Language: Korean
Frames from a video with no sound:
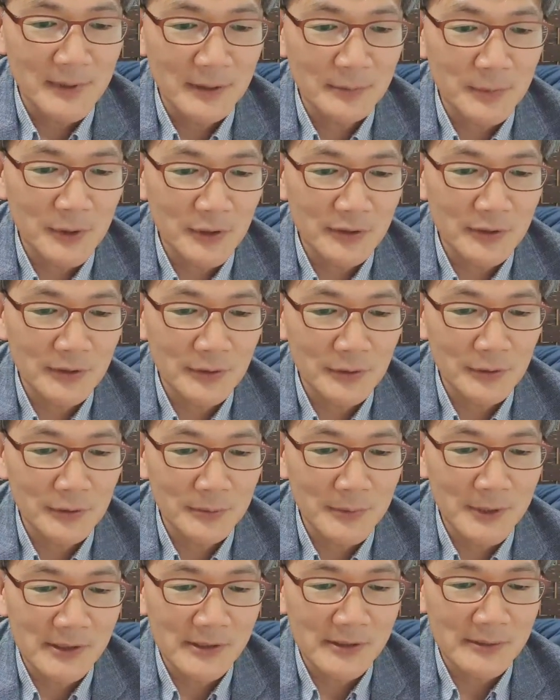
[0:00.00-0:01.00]
마지막
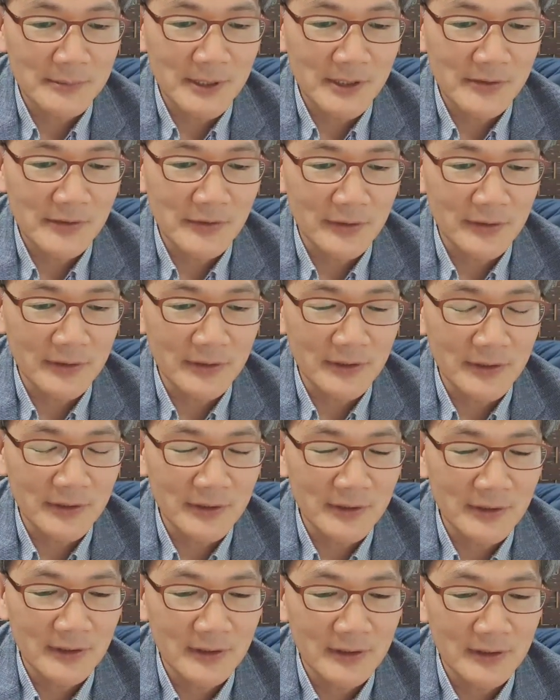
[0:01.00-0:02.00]
명령으로
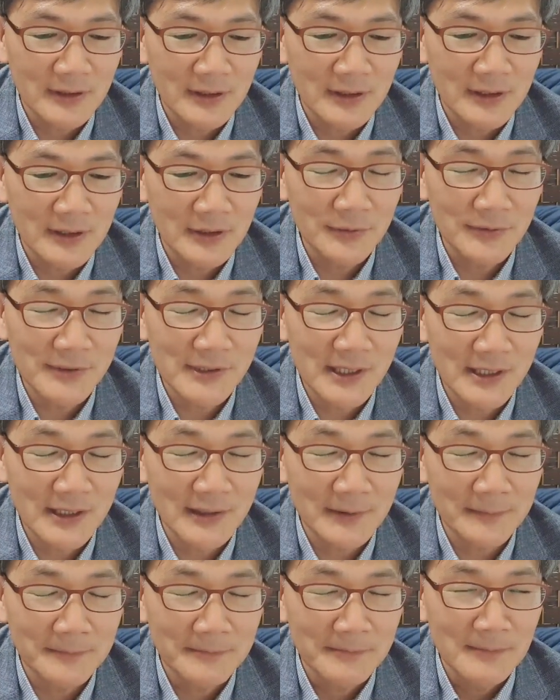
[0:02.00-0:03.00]
말씀하셨던 예,
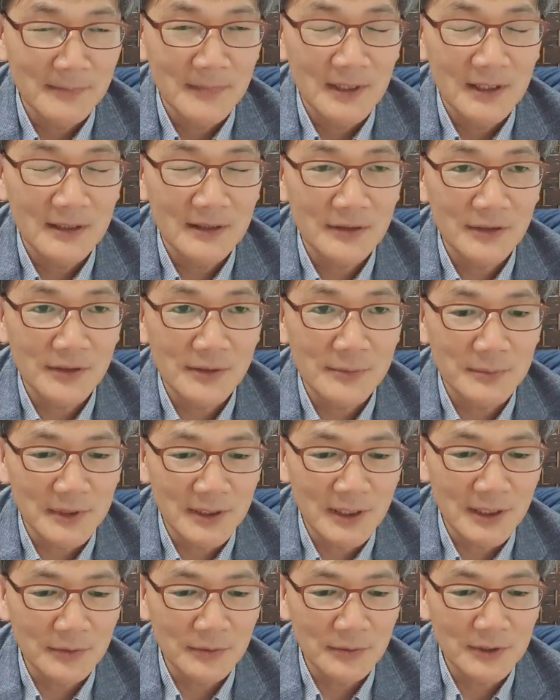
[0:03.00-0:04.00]
이웃사랑일
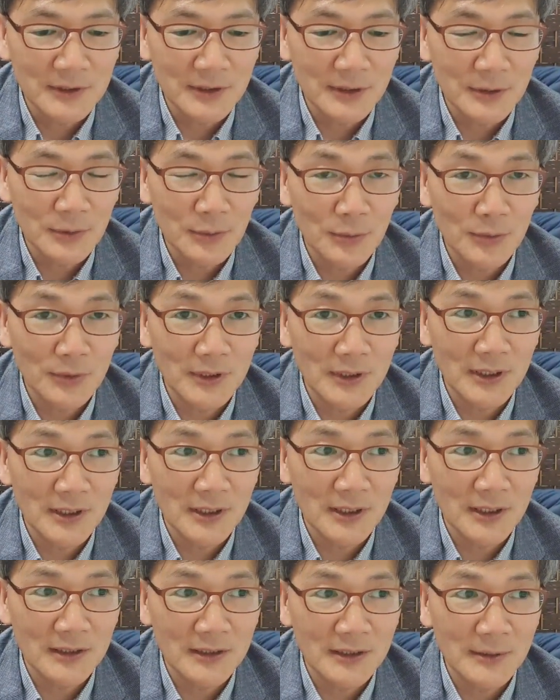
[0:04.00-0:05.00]
것입니다. 우리가
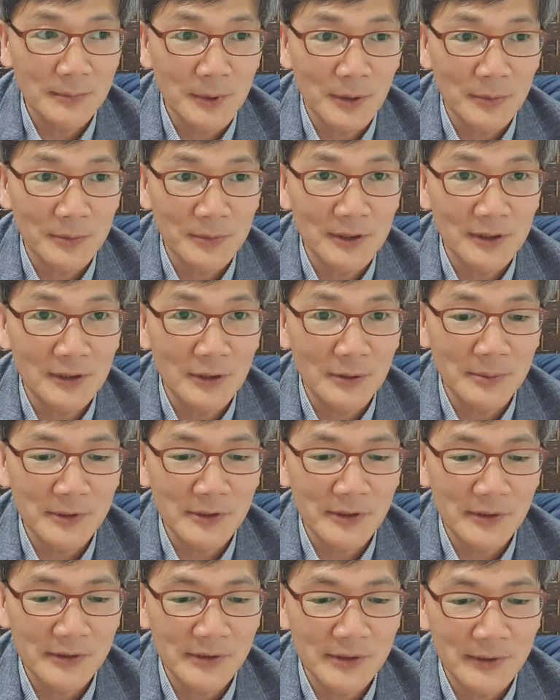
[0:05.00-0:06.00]
교회의
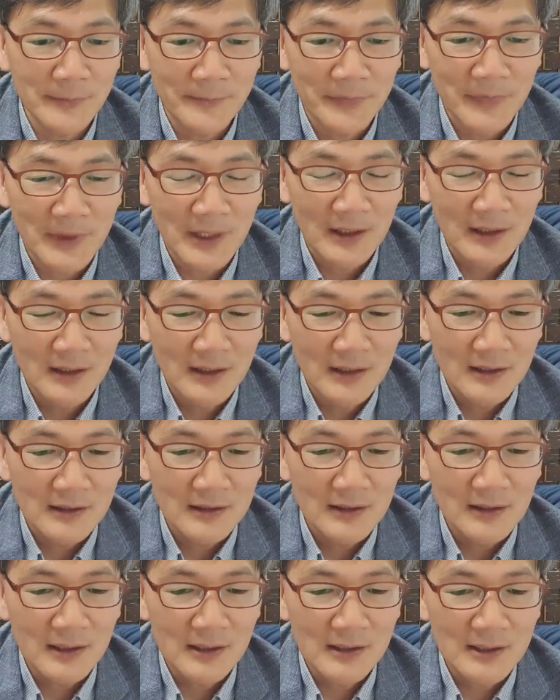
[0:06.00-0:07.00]
범위를 넘어서서
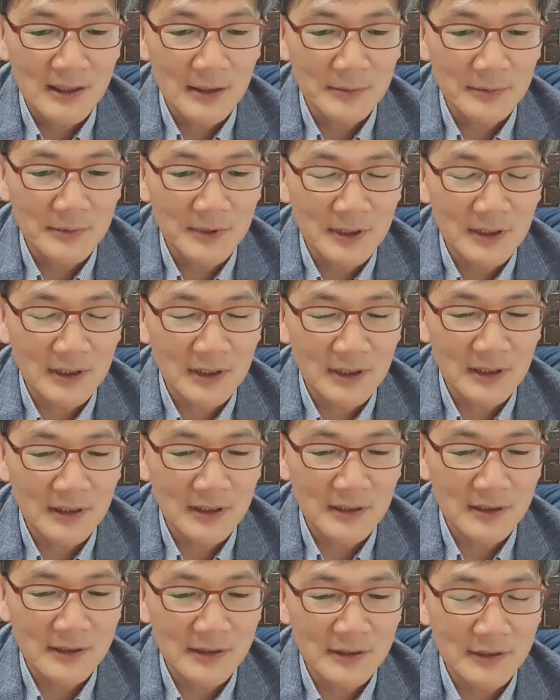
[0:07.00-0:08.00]
다른
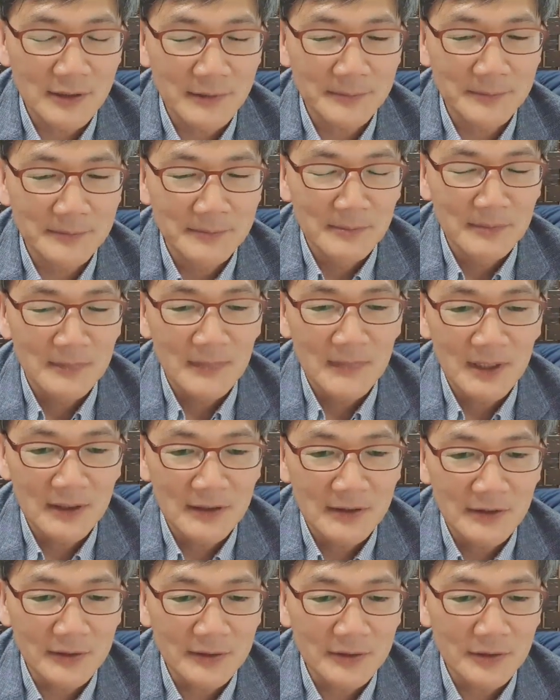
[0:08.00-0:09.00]
사람들에게 직접
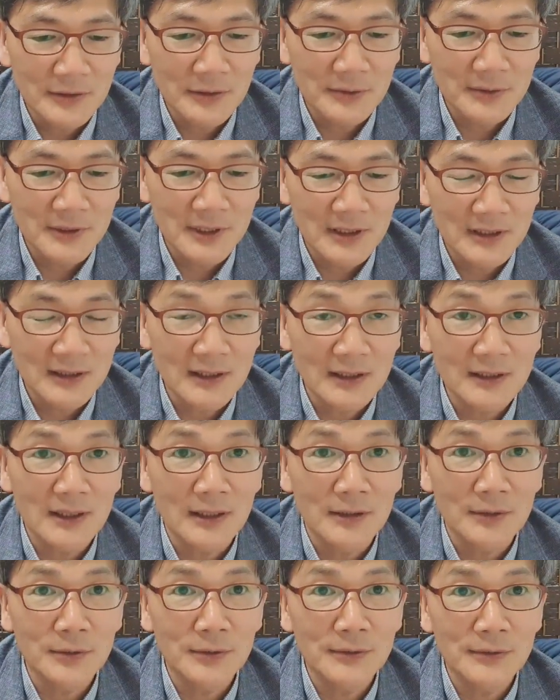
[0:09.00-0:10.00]
네, 적극적으로
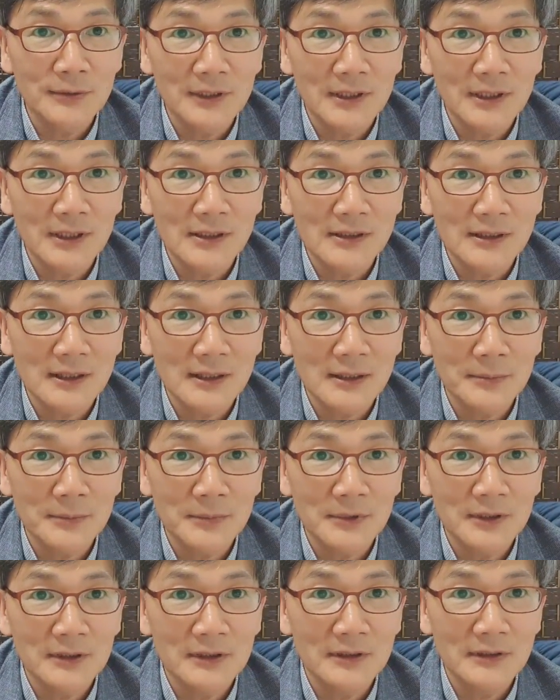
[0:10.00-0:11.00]
다가가고 다른
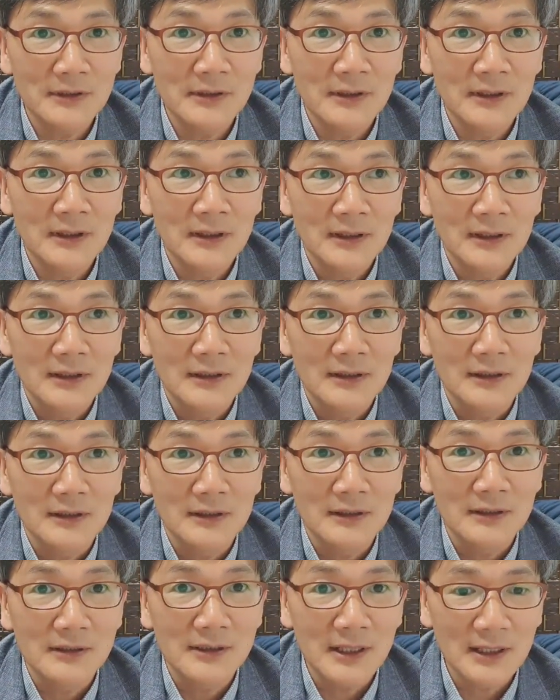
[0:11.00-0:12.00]
사람들을
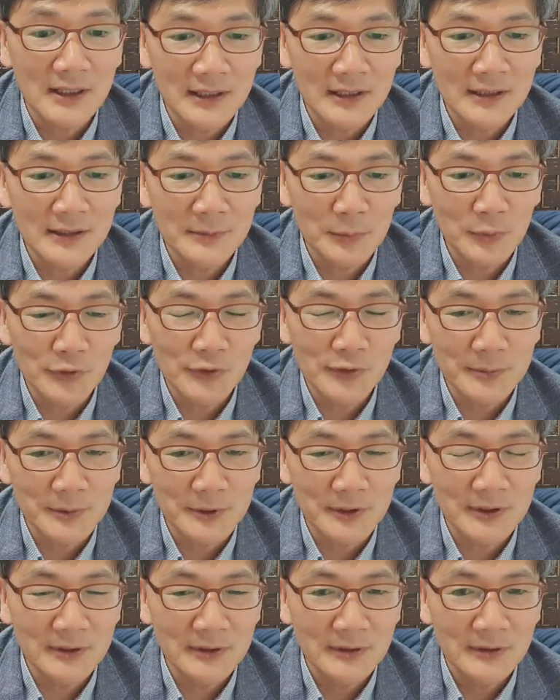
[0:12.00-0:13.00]
어, 사랑하는
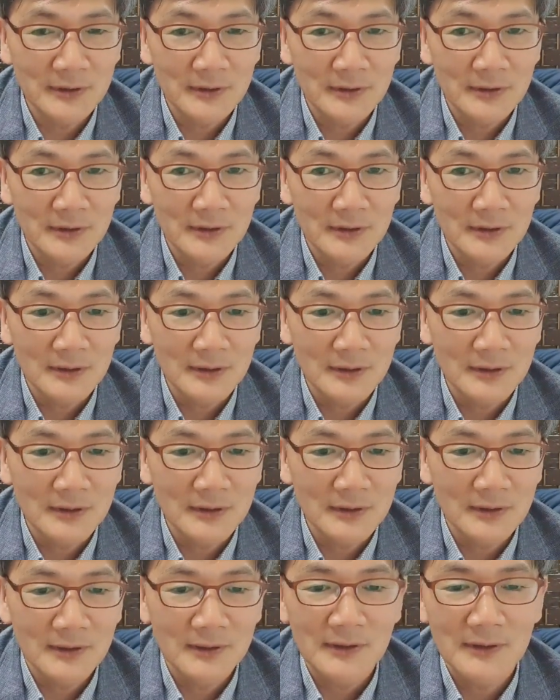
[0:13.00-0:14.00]
모습을
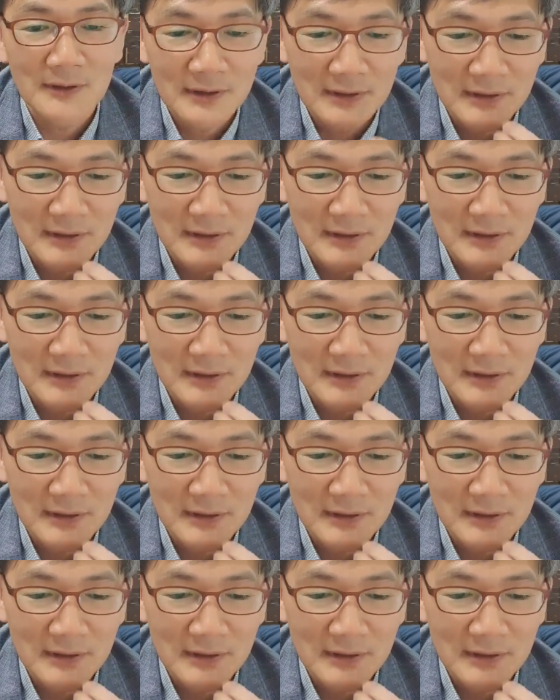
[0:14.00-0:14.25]
네,